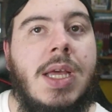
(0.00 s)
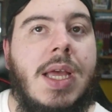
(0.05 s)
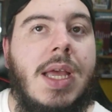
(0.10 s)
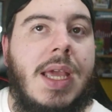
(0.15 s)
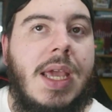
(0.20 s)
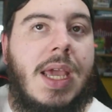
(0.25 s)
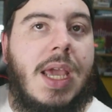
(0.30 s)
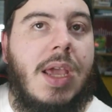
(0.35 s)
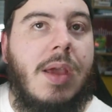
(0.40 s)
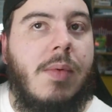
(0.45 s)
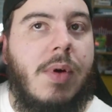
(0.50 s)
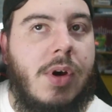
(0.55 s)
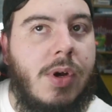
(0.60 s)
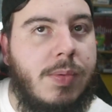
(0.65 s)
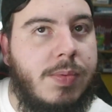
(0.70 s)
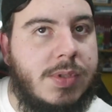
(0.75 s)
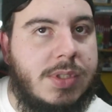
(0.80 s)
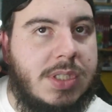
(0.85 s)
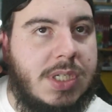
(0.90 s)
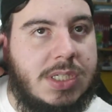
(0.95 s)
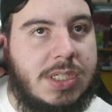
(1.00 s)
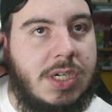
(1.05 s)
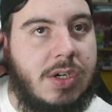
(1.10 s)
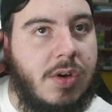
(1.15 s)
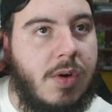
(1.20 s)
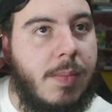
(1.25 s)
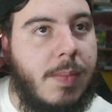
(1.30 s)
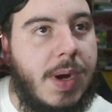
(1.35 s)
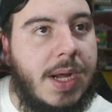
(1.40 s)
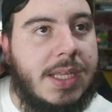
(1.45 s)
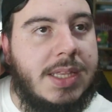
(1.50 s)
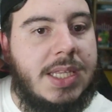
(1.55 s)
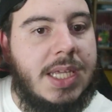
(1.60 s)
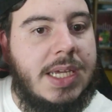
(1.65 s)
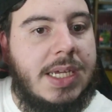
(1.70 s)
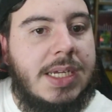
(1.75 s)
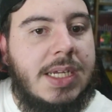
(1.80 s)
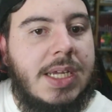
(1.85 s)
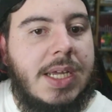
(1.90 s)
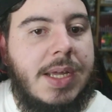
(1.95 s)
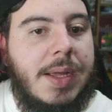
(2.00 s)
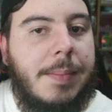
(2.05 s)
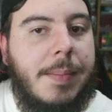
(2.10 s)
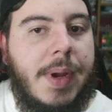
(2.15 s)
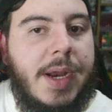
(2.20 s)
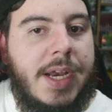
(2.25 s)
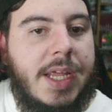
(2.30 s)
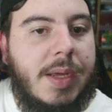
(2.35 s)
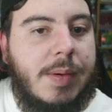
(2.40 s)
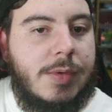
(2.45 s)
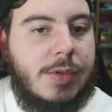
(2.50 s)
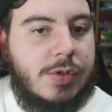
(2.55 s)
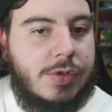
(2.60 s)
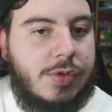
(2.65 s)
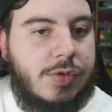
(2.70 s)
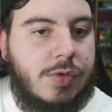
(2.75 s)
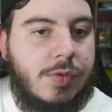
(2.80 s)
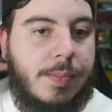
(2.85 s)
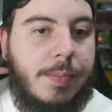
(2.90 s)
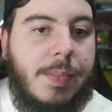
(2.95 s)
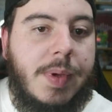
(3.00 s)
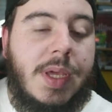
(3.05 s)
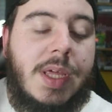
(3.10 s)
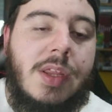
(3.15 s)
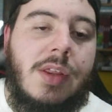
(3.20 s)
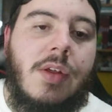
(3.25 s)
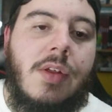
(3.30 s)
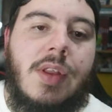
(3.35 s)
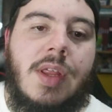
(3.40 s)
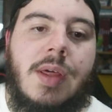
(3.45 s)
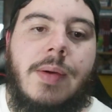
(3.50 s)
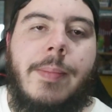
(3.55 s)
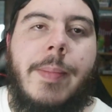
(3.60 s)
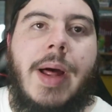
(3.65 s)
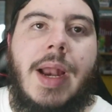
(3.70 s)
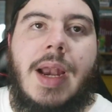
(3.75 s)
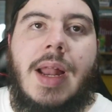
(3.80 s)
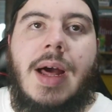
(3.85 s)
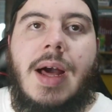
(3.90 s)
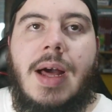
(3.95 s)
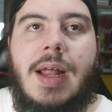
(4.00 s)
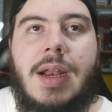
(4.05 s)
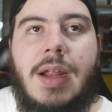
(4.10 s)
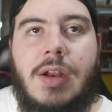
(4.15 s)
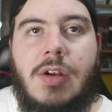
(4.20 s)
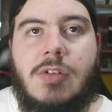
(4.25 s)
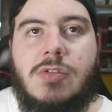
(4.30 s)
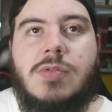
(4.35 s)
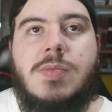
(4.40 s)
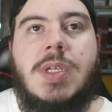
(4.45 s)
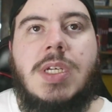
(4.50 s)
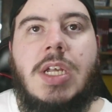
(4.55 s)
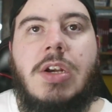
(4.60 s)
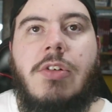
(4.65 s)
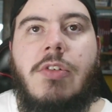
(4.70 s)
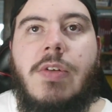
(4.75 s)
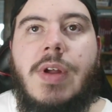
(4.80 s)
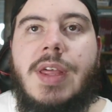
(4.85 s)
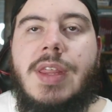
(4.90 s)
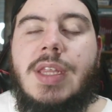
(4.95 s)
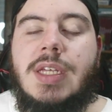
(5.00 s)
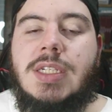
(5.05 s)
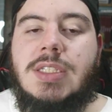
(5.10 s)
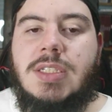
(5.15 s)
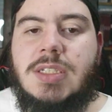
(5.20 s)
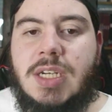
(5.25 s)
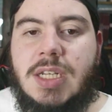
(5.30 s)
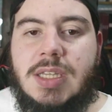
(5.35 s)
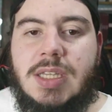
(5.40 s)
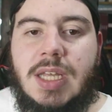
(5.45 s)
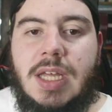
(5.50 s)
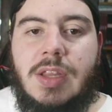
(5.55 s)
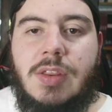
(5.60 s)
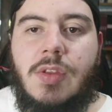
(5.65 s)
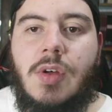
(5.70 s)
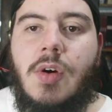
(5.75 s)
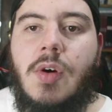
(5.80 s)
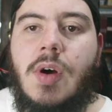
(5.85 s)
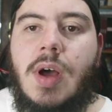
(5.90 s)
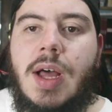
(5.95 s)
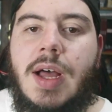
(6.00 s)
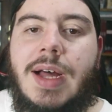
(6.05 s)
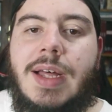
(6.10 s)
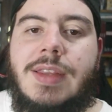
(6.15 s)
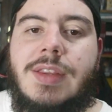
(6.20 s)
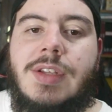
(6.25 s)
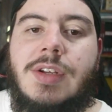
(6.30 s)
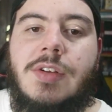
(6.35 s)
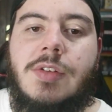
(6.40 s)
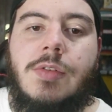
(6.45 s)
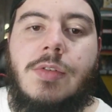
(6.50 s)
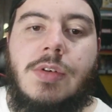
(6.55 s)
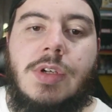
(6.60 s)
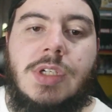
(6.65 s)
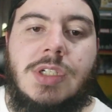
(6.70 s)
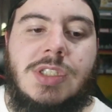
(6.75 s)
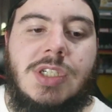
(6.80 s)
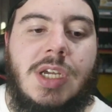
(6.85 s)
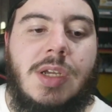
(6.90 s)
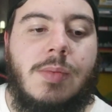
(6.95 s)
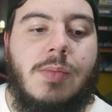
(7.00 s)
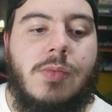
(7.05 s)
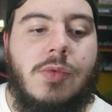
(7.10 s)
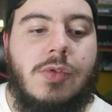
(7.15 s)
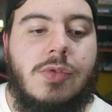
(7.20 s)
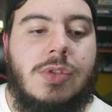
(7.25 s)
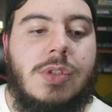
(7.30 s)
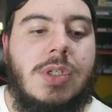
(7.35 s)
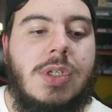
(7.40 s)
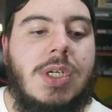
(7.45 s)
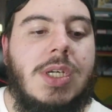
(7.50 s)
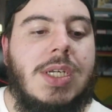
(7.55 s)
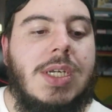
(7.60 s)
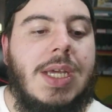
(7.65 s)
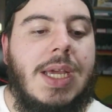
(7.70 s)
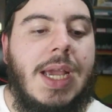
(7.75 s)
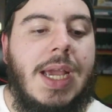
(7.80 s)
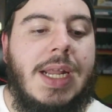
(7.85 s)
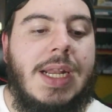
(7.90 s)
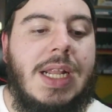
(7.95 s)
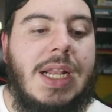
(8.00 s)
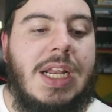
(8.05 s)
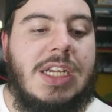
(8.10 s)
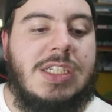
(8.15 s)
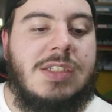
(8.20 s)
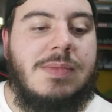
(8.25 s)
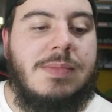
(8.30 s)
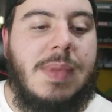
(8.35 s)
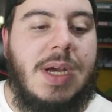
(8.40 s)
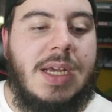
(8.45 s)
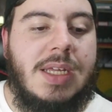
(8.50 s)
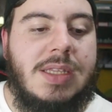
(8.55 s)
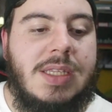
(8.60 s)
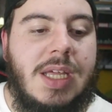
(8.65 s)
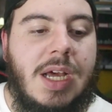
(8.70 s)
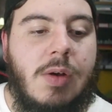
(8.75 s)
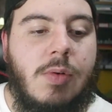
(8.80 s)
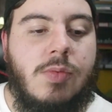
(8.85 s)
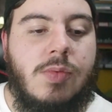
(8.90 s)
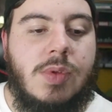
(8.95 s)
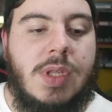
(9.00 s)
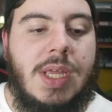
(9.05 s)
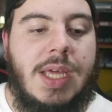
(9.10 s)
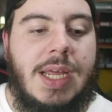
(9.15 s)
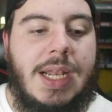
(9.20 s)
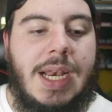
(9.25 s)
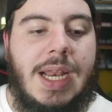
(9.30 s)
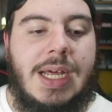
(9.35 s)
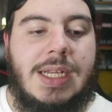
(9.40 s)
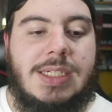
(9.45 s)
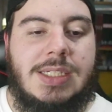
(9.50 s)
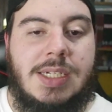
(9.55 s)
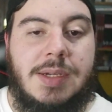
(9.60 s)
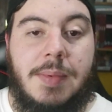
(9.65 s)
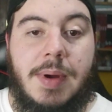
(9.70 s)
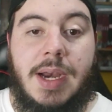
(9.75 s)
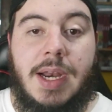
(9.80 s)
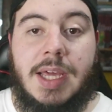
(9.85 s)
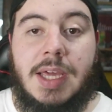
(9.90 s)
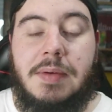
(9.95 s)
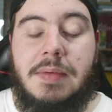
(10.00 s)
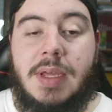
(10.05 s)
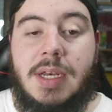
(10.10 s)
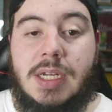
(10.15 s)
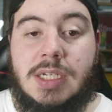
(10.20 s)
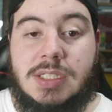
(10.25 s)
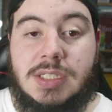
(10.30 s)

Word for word: Y bueno, pues tras el combate veríamos un vídeo de Valhalla y los Viking Riders retando a Drew y Sheamus en el SmackDown de la semana que viene.